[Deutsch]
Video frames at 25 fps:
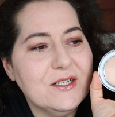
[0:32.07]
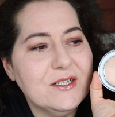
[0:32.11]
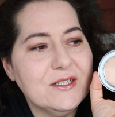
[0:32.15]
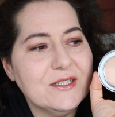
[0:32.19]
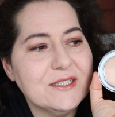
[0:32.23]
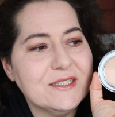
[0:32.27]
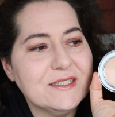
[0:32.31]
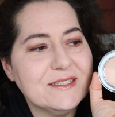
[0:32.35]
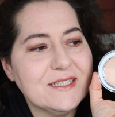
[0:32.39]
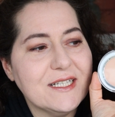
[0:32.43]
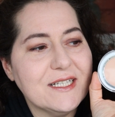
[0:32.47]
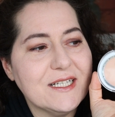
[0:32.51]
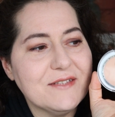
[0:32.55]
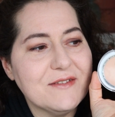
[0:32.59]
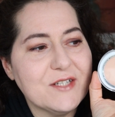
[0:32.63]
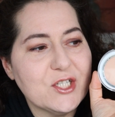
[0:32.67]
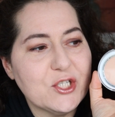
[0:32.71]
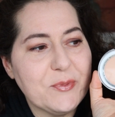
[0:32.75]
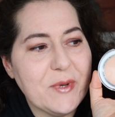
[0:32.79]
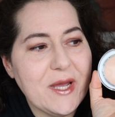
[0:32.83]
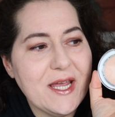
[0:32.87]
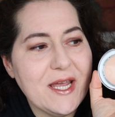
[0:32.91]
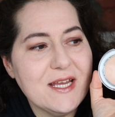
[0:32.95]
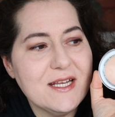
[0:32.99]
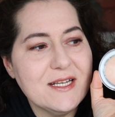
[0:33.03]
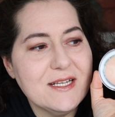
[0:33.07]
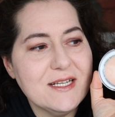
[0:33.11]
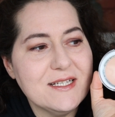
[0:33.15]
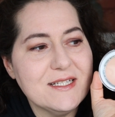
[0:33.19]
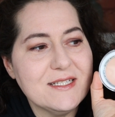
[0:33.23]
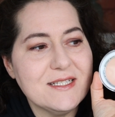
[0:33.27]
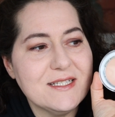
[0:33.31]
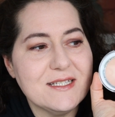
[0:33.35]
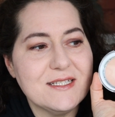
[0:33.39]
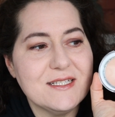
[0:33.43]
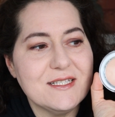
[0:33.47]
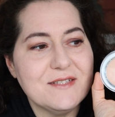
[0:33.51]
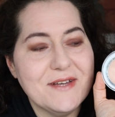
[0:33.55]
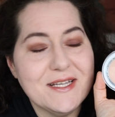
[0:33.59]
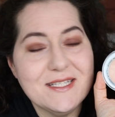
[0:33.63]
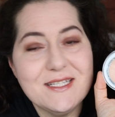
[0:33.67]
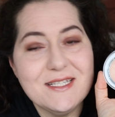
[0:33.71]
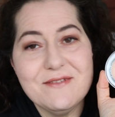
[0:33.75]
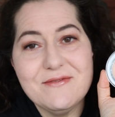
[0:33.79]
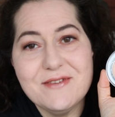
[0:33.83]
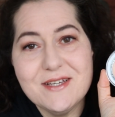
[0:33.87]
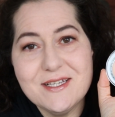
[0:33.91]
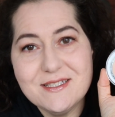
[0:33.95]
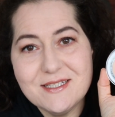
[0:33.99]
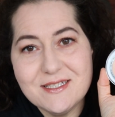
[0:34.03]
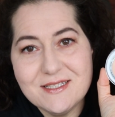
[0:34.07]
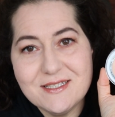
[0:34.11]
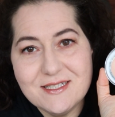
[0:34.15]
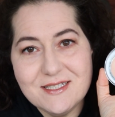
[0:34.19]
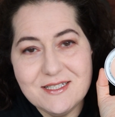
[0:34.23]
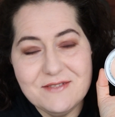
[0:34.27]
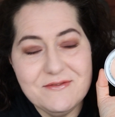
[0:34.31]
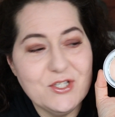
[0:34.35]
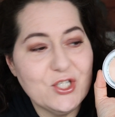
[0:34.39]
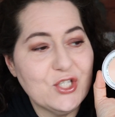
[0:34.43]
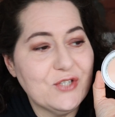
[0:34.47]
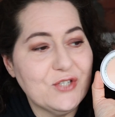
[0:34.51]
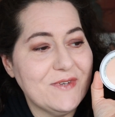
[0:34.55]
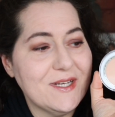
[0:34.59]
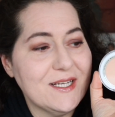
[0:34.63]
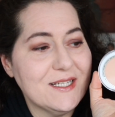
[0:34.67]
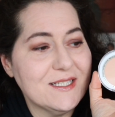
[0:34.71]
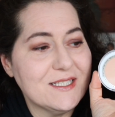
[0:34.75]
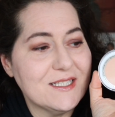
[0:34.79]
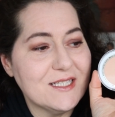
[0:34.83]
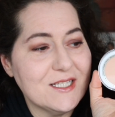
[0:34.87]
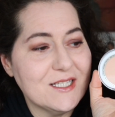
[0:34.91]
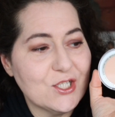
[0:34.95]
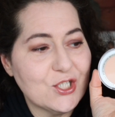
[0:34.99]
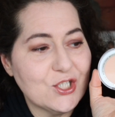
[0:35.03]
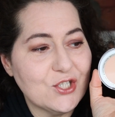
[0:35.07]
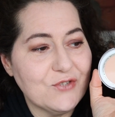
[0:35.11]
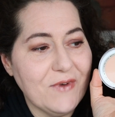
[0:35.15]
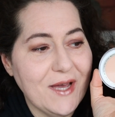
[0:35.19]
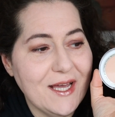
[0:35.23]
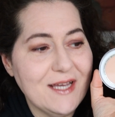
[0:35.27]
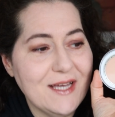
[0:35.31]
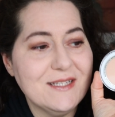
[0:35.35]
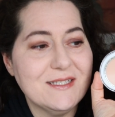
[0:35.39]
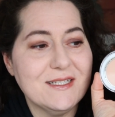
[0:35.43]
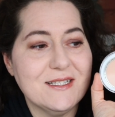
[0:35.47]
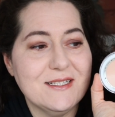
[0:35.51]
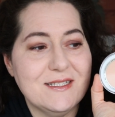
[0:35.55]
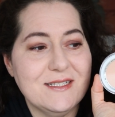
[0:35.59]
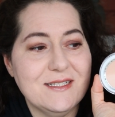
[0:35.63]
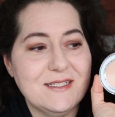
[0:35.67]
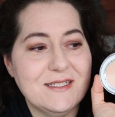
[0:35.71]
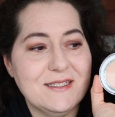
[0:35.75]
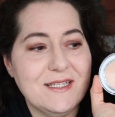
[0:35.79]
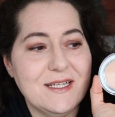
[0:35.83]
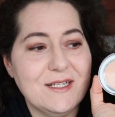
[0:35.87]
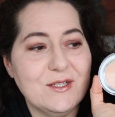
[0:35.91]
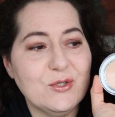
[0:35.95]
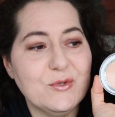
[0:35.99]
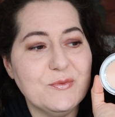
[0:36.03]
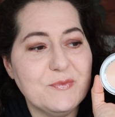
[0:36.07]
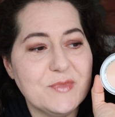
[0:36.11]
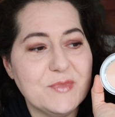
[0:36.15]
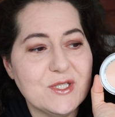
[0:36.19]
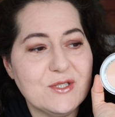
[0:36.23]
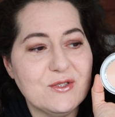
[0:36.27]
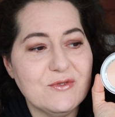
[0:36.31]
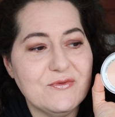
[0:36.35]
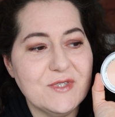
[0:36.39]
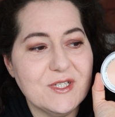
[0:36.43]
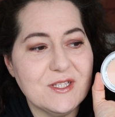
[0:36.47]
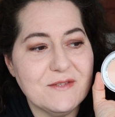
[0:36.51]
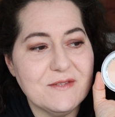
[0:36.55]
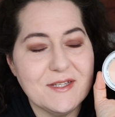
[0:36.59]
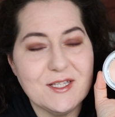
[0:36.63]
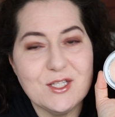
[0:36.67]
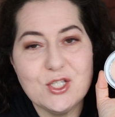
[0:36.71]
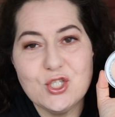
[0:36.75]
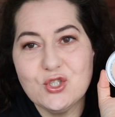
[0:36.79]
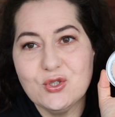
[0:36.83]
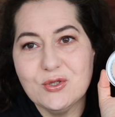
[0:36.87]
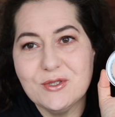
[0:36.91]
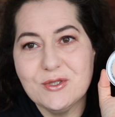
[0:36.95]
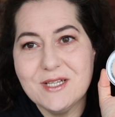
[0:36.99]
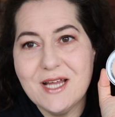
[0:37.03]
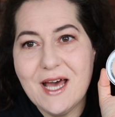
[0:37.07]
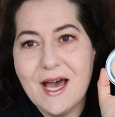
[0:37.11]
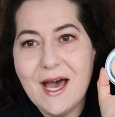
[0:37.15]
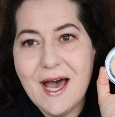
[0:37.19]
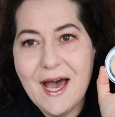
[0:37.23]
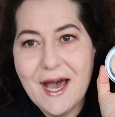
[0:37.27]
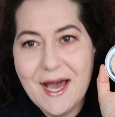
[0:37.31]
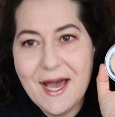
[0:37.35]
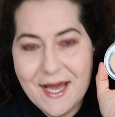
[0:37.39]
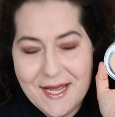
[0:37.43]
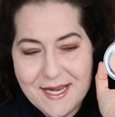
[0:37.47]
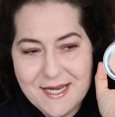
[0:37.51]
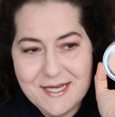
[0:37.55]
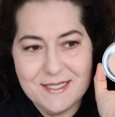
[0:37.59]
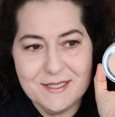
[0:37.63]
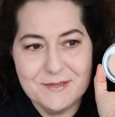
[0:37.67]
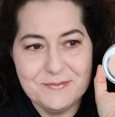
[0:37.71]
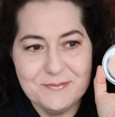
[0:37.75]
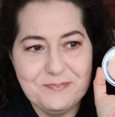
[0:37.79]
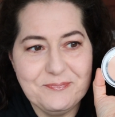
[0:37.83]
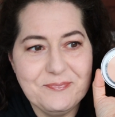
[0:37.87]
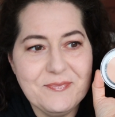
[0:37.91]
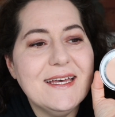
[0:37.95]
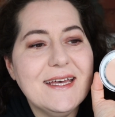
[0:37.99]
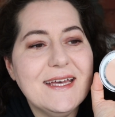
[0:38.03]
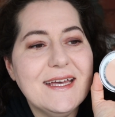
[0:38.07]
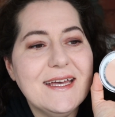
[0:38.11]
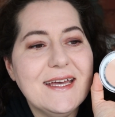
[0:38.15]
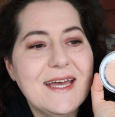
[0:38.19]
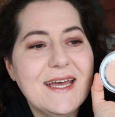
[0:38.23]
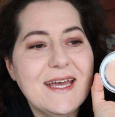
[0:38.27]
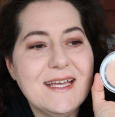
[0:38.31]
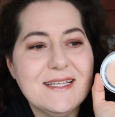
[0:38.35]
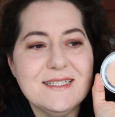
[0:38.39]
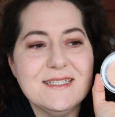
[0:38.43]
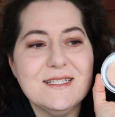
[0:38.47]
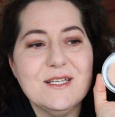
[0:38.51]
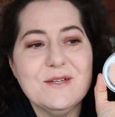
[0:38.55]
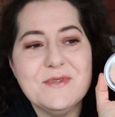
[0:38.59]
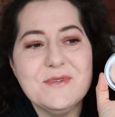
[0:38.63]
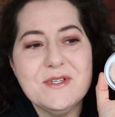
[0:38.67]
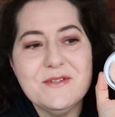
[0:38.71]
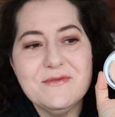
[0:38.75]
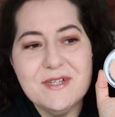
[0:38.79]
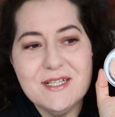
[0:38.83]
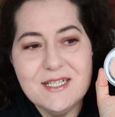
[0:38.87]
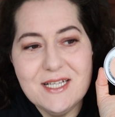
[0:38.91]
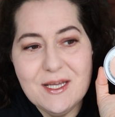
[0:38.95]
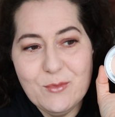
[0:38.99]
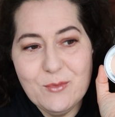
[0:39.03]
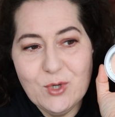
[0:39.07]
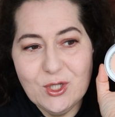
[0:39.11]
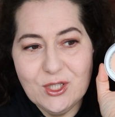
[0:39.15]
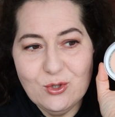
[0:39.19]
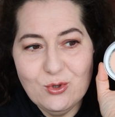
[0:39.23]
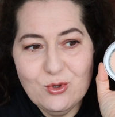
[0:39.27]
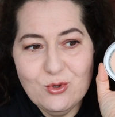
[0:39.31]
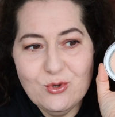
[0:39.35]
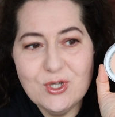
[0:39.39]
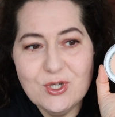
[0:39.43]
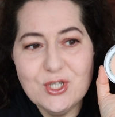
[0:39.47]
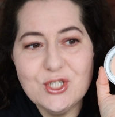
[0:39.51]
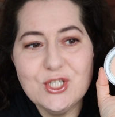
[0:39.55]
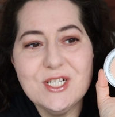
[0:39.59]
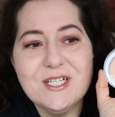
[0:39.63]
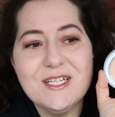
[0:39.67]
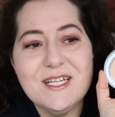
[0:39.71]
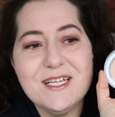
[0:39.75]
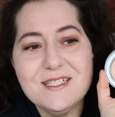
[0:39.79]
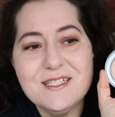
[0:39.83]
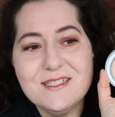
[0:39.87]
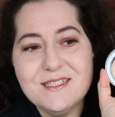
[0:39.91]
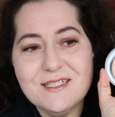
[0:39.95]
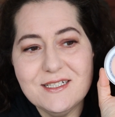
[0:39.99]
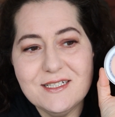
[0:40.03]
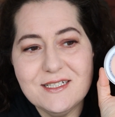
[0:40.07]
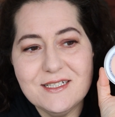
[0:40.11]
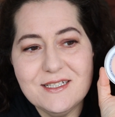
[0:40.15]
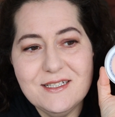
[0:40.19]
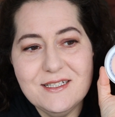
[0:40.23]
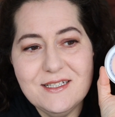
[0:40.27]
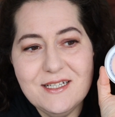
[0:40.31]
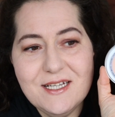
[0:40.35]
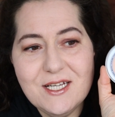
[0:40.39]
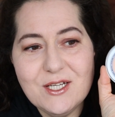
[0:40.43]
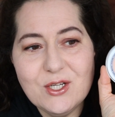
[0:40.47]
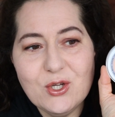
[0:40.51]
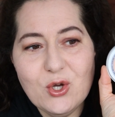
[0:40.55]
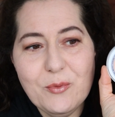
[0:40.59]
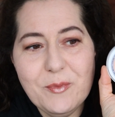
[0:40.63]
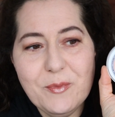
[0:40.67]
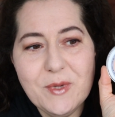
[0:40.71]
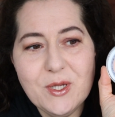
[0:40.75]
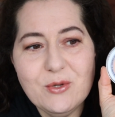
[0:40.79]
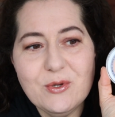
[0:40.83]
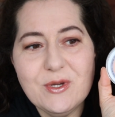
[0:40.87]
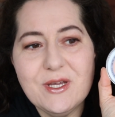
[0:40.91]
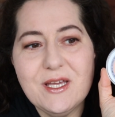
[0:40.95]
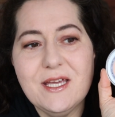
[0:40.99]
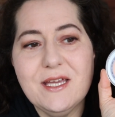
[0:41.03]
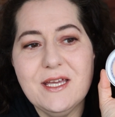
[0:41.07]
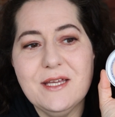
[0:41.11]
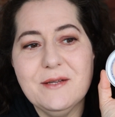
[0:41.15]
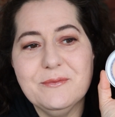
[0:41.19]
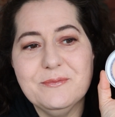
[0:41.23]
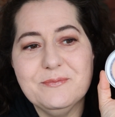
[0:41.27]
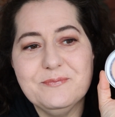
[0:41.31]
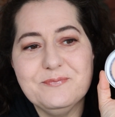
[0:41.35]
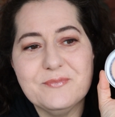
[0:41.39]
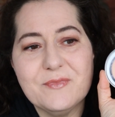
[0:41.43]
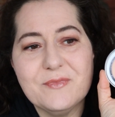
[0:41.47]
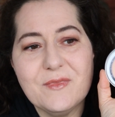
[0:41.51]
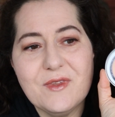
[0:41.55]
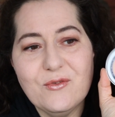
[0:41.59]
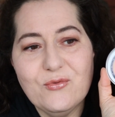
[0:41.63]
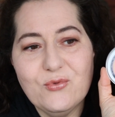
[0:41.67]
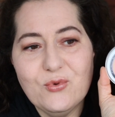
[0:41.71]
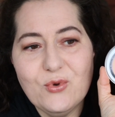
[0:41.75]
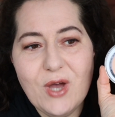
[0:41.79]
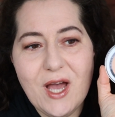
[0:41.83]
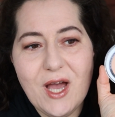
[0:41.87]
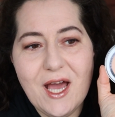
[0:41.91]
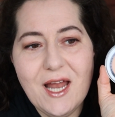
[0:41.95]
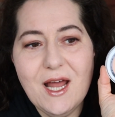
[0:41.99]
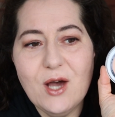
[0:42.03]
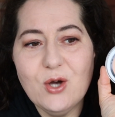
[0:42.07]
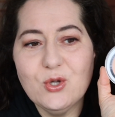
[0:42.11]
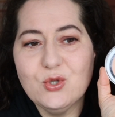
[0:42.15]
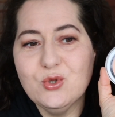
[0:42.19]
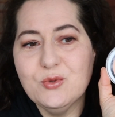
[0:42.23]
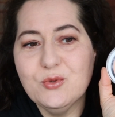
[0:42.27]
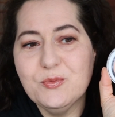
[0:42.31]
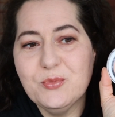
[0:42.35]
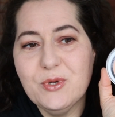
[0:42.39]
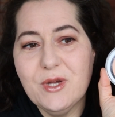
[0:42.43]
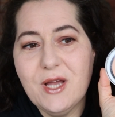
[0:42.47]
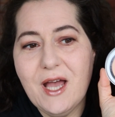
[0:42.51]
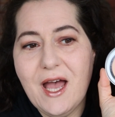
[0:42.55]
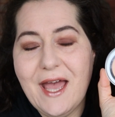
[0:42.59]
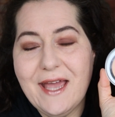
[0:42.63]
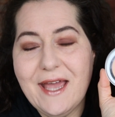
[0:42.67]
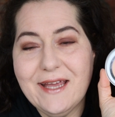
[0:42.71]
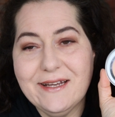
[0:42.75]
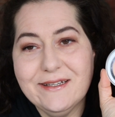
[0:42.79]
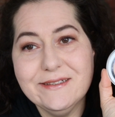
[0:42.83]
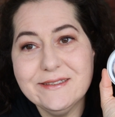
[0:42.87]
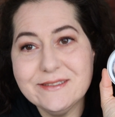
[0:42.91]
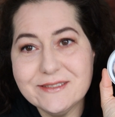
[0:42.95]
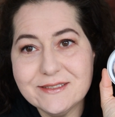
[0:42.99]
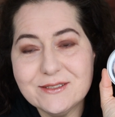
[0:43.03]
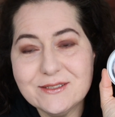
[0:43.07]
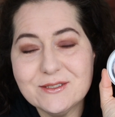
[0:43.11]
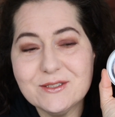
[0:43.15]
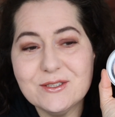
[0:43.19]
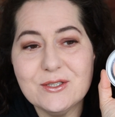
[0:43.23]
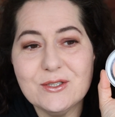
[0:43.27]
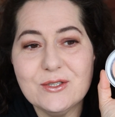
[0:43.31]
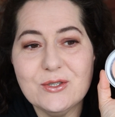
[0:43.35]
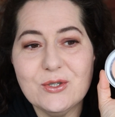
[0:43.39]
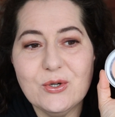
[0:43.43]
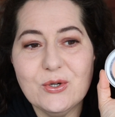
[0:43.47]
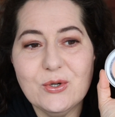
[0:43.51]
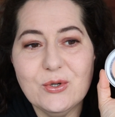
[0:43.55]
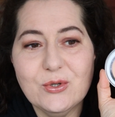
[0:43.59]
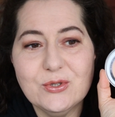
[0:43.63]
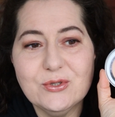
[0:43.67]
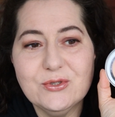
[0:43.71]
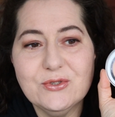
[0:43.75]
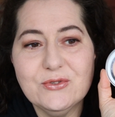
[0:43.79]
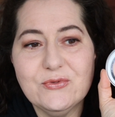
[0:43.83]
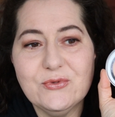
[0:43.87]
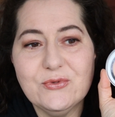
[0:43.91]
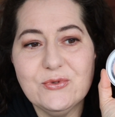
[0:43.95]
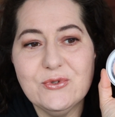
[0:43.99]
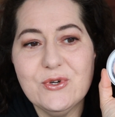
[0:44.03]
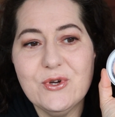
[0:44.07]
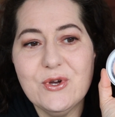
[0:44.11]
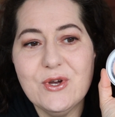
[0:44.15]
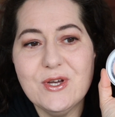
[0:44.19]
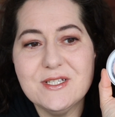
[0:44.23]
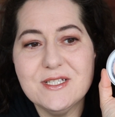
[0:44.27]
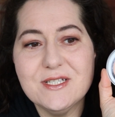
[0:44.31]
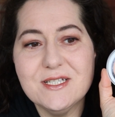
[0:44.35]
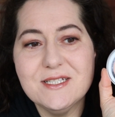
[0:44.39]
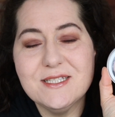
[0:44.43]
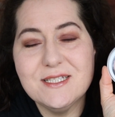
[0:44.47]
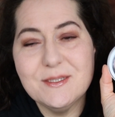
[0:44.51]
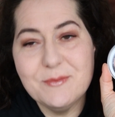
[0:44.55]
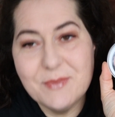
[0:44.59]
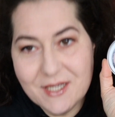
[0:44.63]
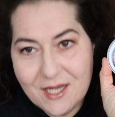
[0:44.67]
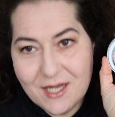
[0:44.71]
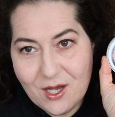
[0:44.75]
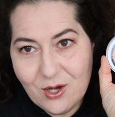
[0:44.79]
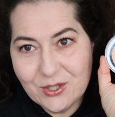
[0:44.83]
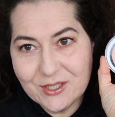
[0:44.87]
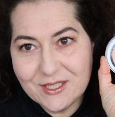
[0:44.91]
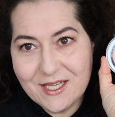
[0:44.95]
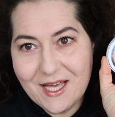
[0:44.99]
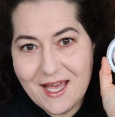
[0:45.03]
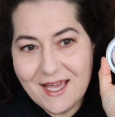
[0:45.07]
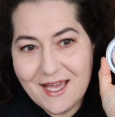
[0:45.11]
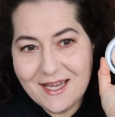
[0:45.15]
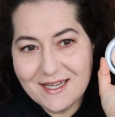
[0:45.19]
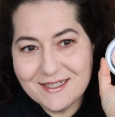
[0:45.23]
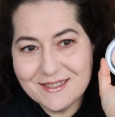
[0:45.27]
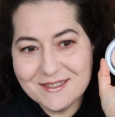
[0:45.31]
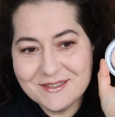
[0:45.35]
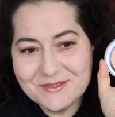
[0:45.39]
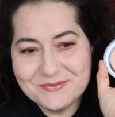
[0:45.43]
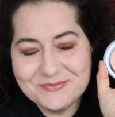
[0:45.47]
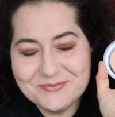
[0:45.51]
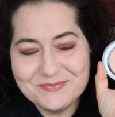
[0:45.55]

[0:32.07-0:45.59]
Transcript: Und das Versprechen ist, es ist wasserfest, es ist wischfest, schweißresistent und bis zu 24 Stunden halt. Es ist auf jeden Fall dermatologisch getestet, nicht komedogen, für alle Hauttypen geeignet und für sensible Haut geeignet.